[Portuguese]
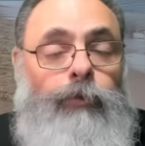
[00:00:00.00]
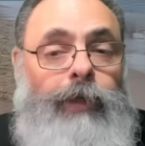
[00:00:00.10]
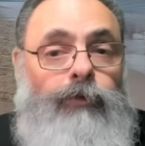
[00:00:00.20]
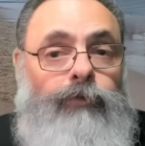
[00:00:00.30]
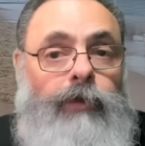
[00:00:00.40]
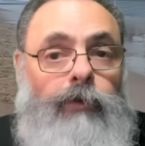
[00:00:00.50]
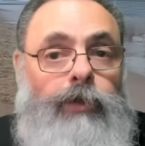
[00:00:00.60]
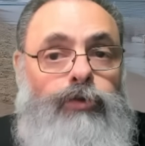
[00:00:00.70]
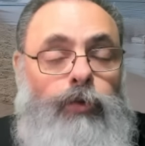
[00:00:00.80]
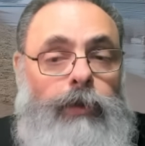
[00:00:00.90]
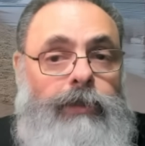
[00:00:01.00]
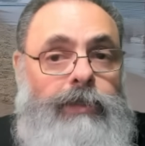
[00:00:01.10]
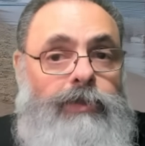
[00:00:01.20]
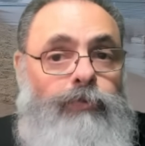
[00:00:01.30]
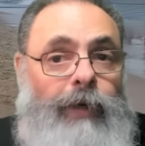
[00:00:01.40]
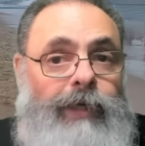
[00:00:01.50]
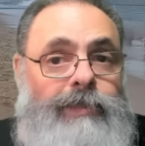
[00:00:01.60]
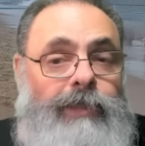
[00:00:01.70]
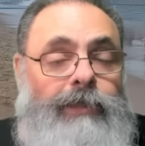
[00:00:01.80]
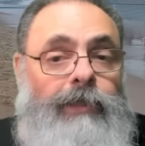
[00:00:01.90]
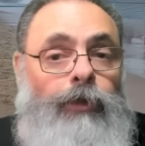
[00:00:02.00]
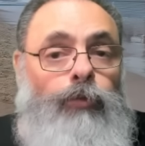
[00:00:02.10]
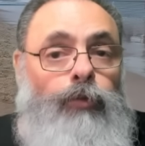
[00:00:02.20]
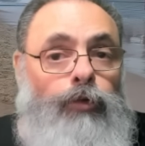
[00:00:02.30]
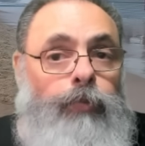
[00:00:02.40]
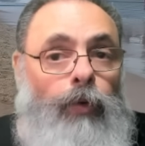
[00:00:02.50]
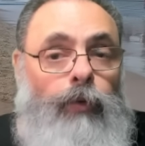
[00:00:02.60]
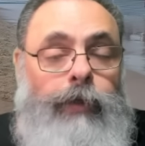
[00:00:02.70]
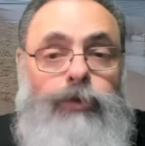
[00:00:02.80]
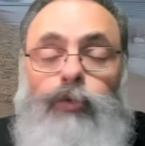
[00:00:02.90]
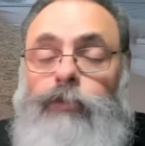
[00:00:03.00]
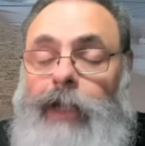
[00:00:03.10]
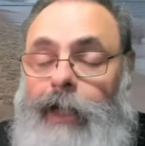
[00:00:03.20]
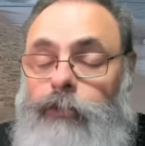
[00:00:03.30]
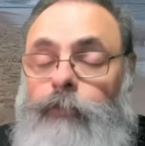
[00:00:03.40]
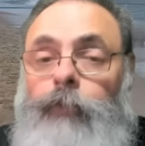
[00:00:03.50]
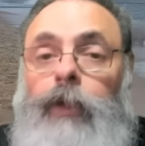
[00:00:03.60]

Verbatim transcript: mas no final das contas parece que está dando muito pouco resultado.